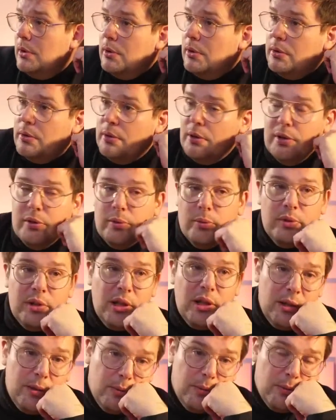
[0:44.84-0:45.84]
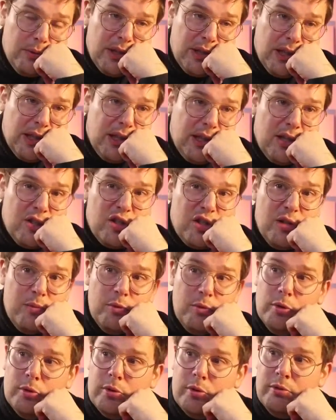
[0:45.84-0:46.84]
tu vois, on dirait de, on dirait de la
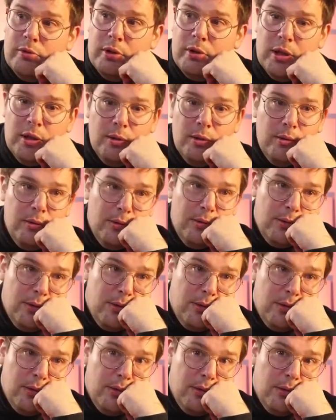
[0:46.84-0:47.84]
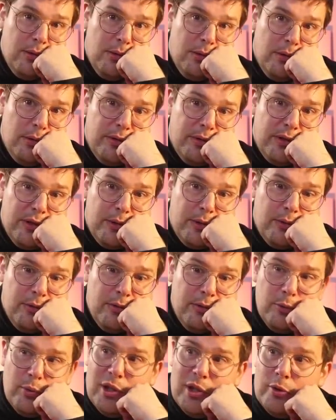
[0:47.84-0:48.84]
chimio, tu vois. si tu
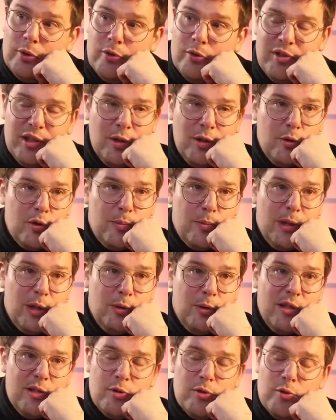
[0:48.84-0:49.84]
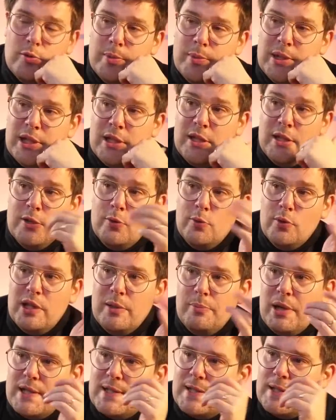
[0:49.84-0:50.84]
veux, huile de vidange, mayonnaise de midi, tout
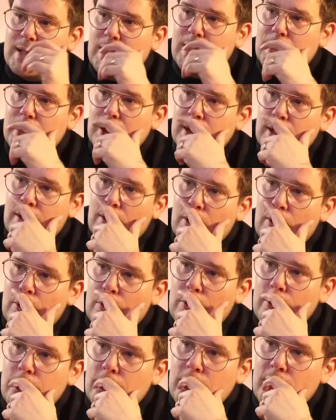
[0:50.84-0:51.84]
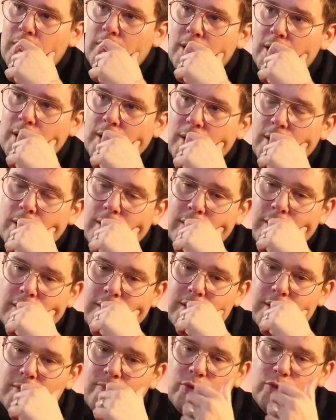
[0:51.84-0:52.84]
y passe. Le,
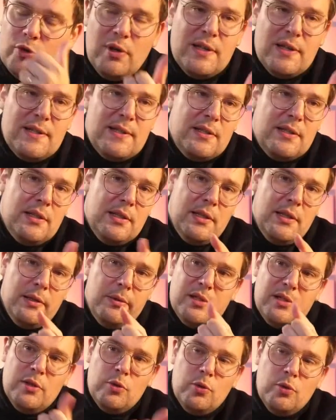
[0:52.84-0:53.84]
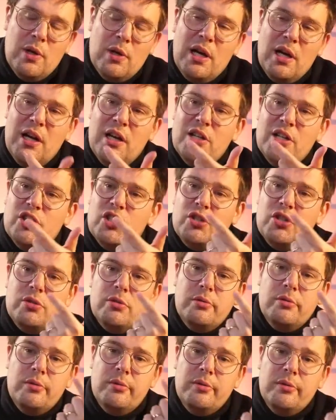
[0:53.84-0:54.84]
tu vois, c'est, c'est du
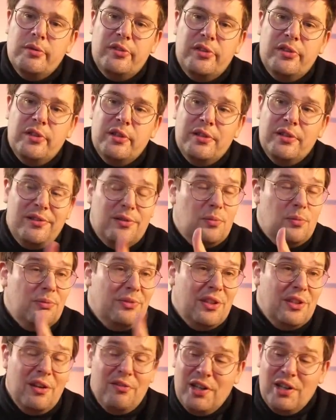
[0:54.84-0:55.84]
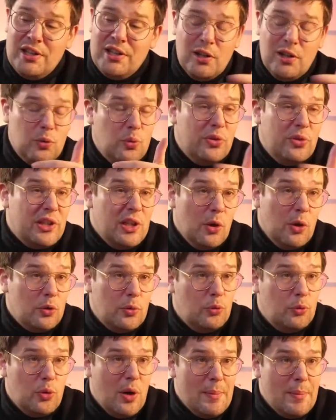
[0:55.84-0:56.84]
h c'est à vrai dire tout ce qui leur
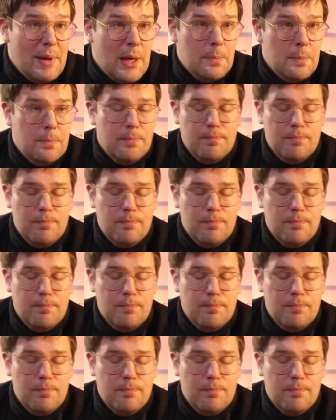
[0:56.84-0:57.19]
tombe sous la main.